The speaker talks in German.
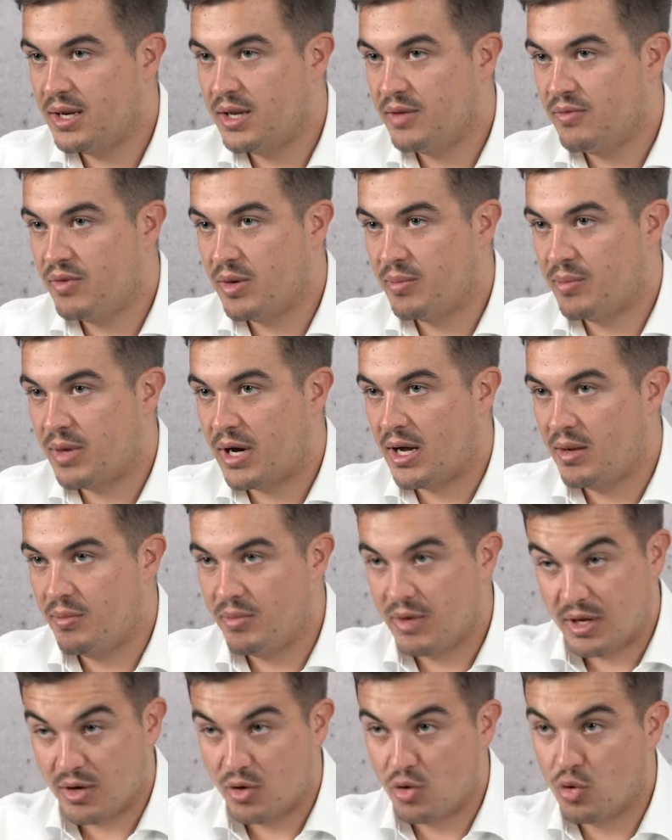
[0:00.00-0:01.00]
die wir mal
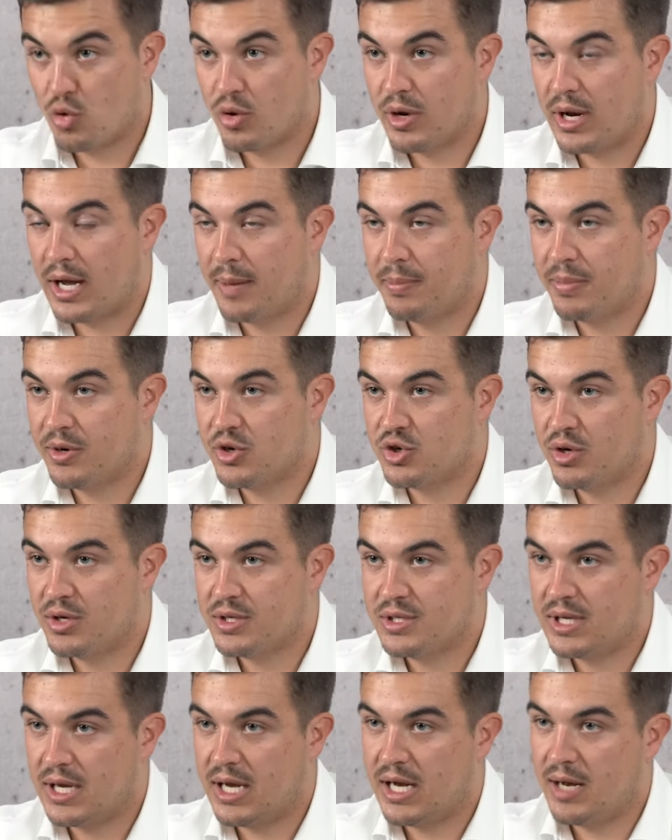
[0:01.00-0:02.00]
mit den Kunden
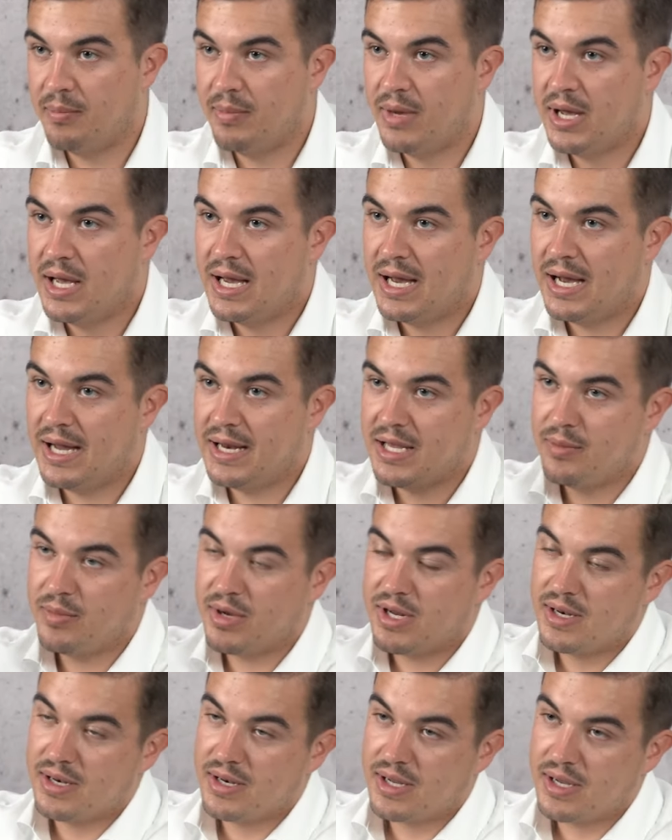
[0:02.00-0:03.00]
abgeschlossen haben, an
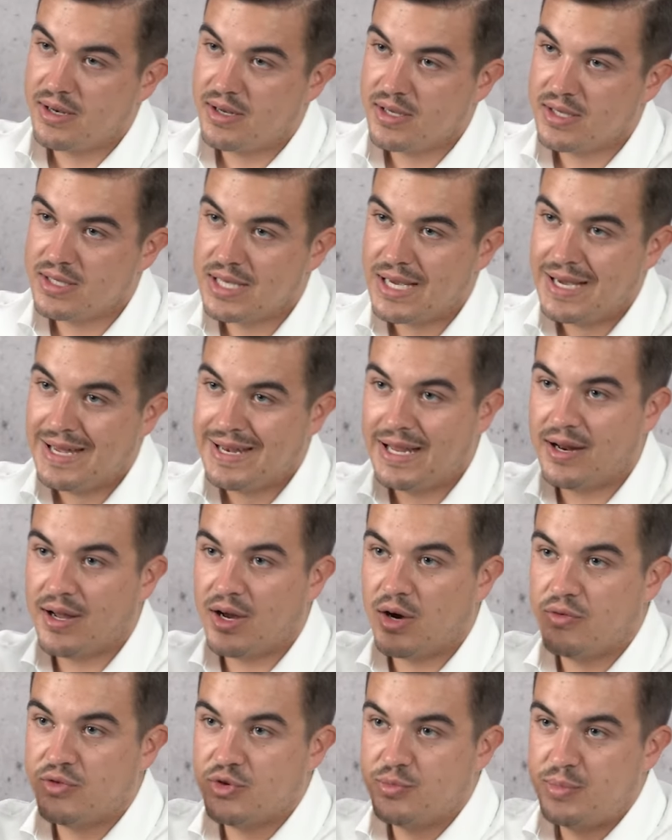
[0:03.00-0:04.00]
jemanden Drittes, der
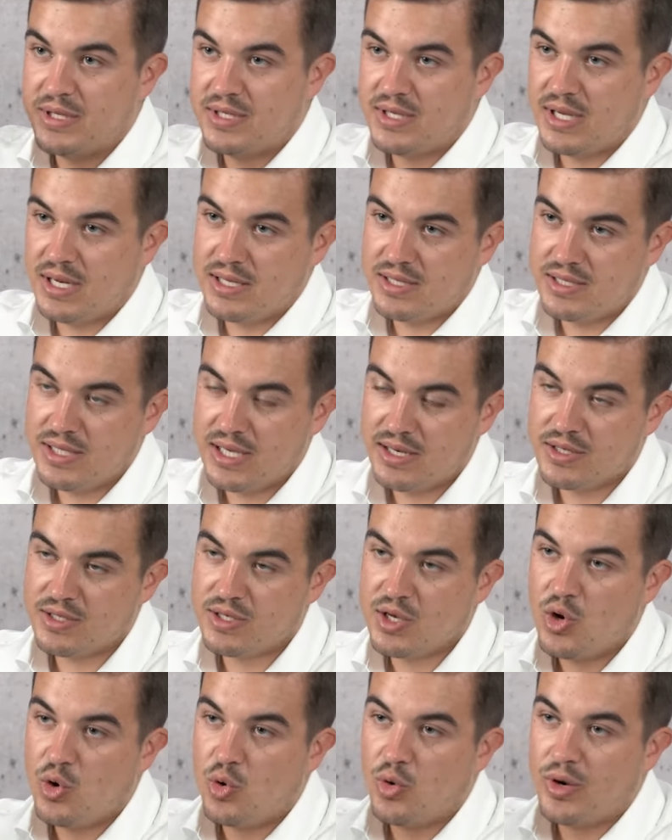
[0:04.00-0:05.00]
darauf spezialisiert
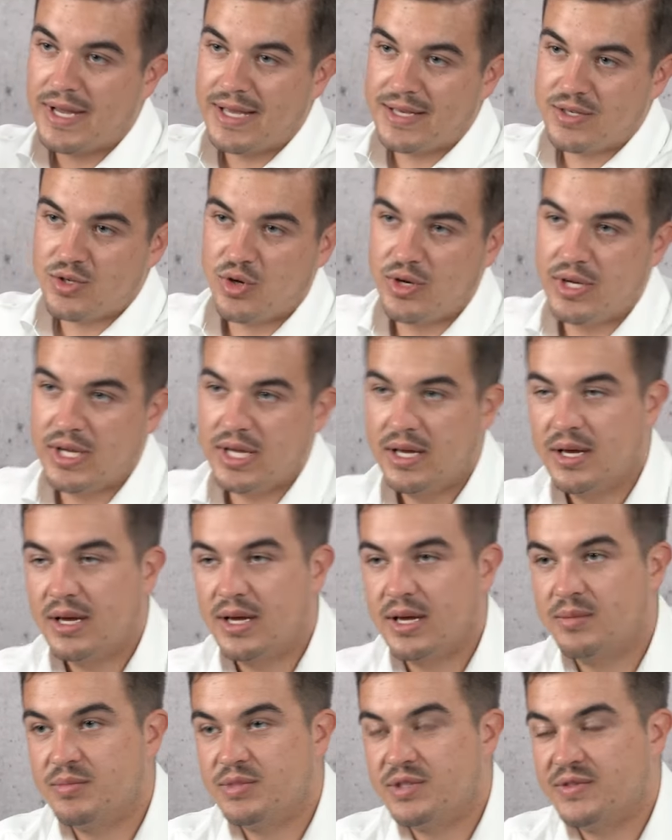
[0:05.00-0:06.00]
ist und der soll die
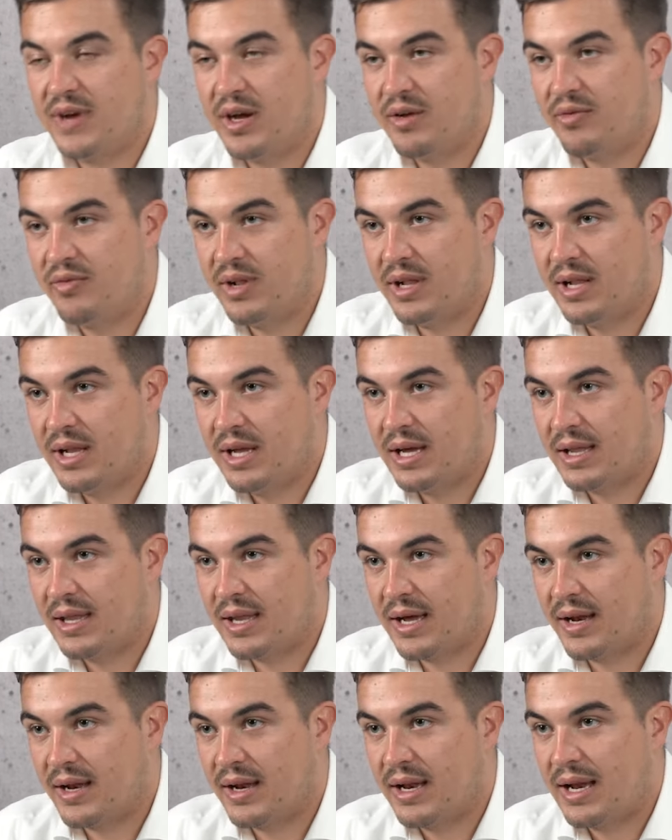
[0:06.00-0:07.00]
im Zweifel
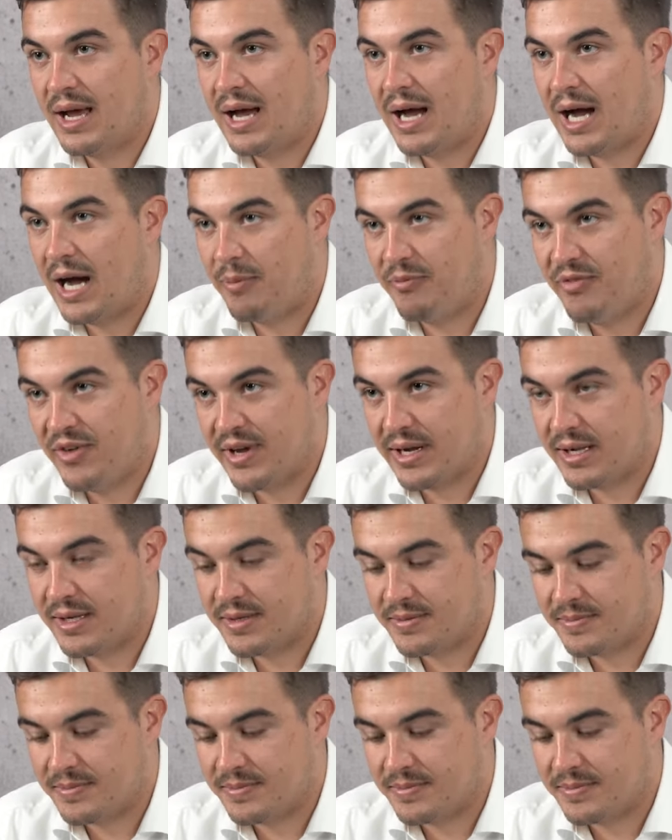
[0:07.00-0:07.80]
dann abwickeln.